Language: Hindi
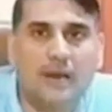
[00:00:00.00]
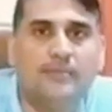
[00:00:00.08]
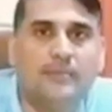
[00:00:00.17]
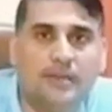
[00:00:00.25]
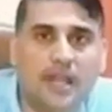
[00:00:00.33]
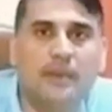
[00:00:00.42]

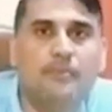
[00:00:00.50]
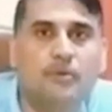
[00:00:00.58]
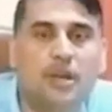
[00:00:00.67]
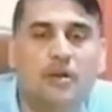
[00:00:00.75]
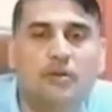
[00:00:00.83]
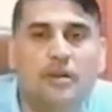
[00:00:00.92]
काम ना
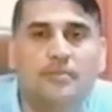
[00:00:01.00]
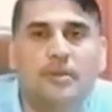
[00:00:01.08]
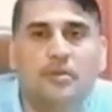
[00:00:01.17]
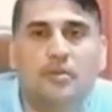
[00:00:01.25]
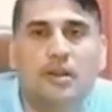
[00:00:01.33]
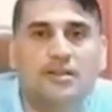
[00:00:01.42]
पूरा होने
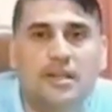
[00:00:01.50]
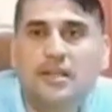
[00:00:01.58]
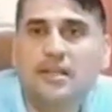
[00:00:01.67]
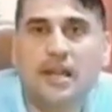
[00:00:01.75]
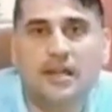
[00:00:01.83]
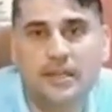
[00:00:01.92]
पर थोड़ा सा
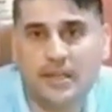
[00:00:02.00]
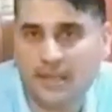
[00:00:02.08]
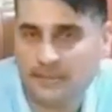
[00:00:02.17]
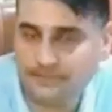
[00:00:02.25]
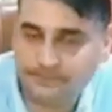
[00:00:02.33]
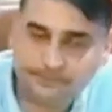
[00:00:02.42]
डांट
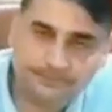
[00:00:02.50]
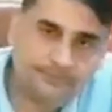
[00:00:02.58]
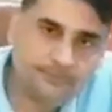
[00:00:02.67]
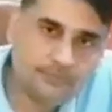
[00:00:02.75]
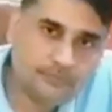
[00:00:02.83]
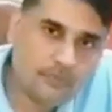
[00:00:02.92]

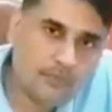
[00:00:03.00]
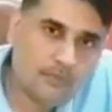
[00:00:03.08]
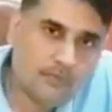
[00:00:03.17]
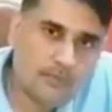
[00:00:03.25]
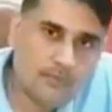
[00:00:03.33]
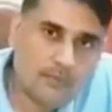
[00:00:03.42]

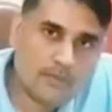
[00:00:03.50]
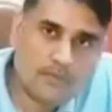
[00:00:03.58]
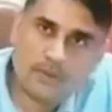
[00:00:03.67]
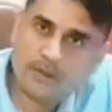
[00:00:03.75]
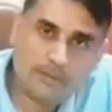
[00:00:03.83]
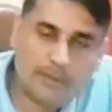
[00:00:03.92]

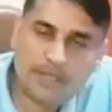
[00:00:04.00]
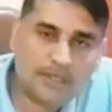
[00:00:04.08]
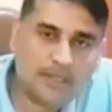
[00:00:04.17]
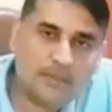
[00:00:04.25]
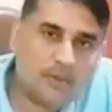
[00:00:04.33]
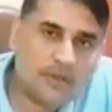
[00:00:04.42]
लिया
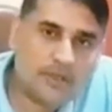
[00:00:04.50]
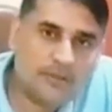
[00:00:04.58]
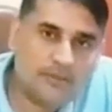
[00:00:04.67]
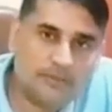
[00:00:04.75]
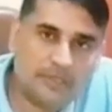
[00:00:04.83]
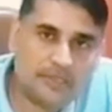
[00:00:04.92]
बात खत्म हो
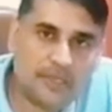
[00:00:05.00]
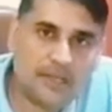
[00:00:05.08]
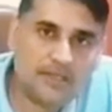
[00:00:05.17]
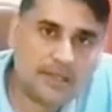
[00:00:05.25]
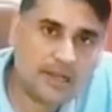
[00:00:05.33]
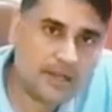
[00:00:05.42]
गई बच्चा
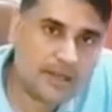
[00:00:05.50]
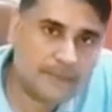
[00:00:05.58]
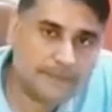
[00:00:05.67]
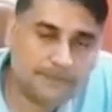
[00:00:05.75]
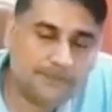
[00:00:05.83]
घर चला गया